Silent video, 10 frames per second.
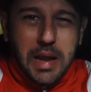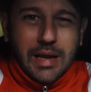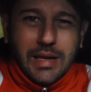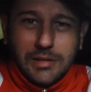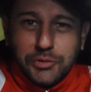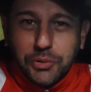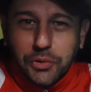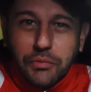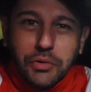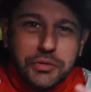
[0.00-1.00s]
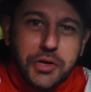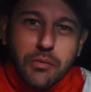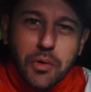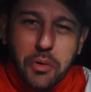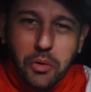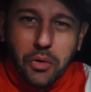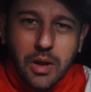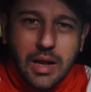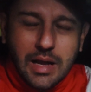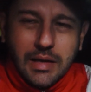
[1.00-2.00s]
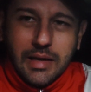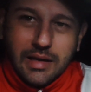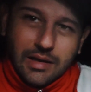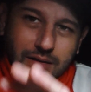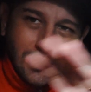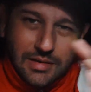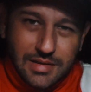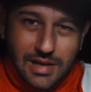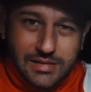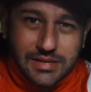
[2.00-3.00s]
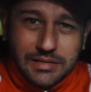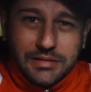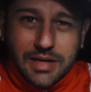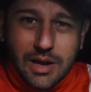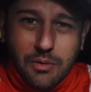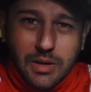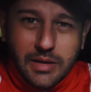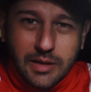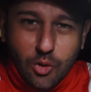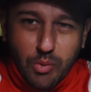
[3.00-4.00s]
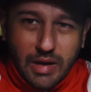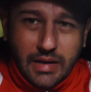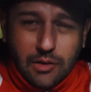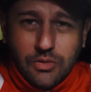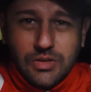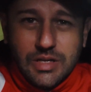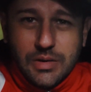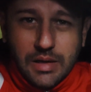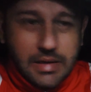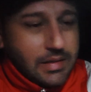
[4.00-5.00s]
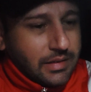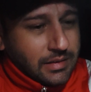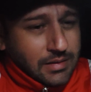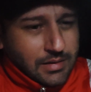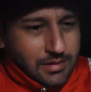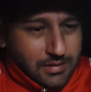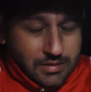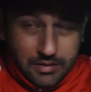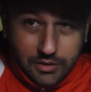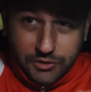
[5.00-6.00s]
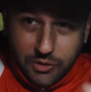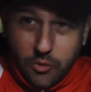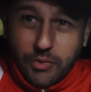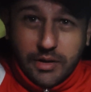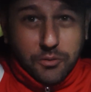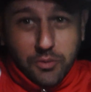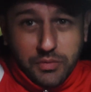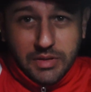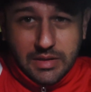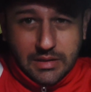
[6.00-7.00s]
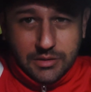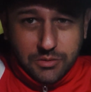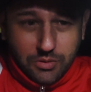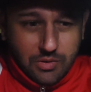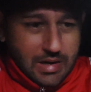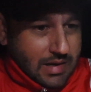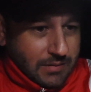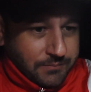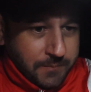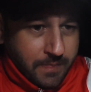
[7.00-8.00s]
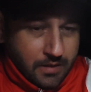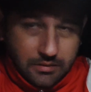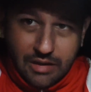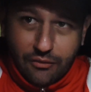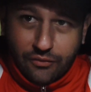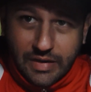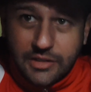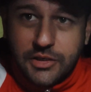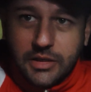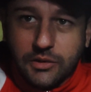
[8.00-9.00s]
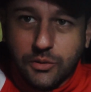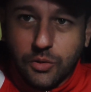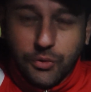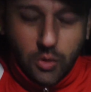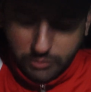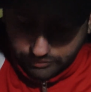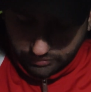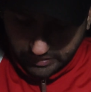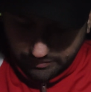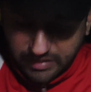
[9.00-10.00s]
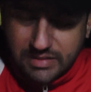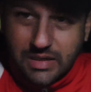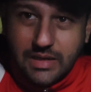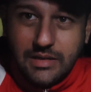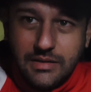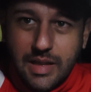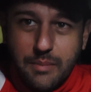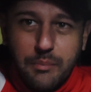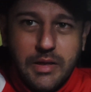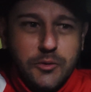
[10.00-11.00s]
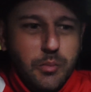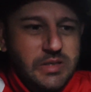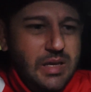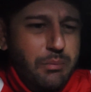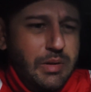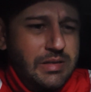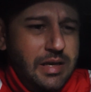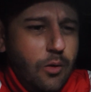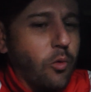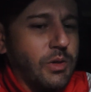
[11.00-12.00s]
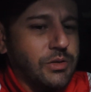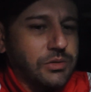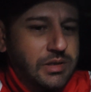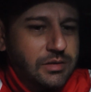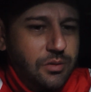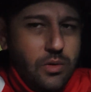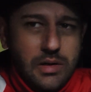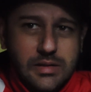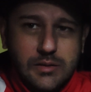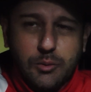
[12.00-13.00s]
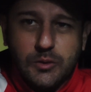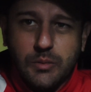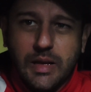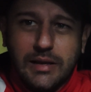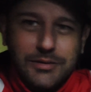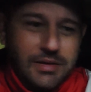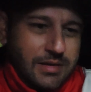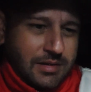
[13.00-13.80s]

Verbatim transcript: aquela dúvida onde que eu vou colocar, né, a, a central ali, né, o painelzinho ali. Eu tinha combinado com o Vini, cara, de colocar na frente aqui do odômetro, né? Mas aí de repente comecei a pensar em algumas outras coisas, possibilidades.